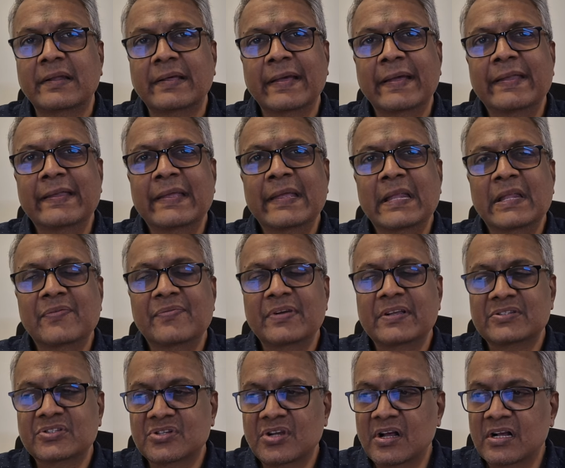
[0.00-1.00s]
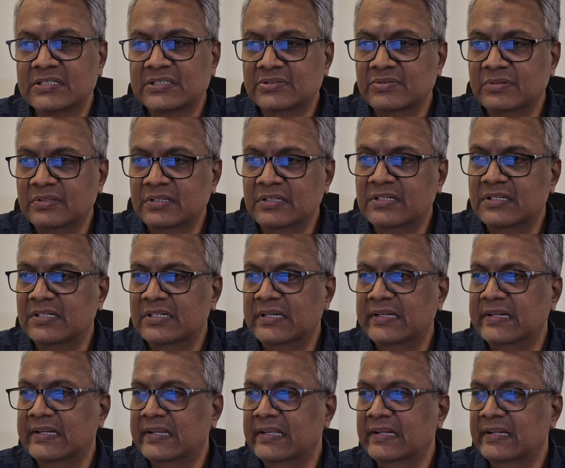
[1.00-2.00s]
நைன் எயிட்டி ஃபைவ் ஸ்டாக்ஸ் வந்து கீழே
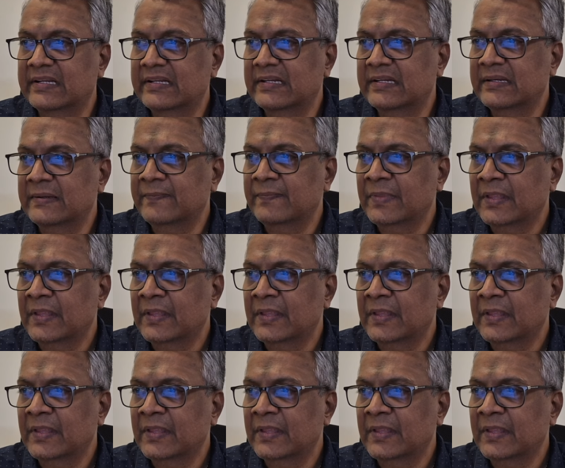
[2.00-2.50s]
இறங்கியிருக்கு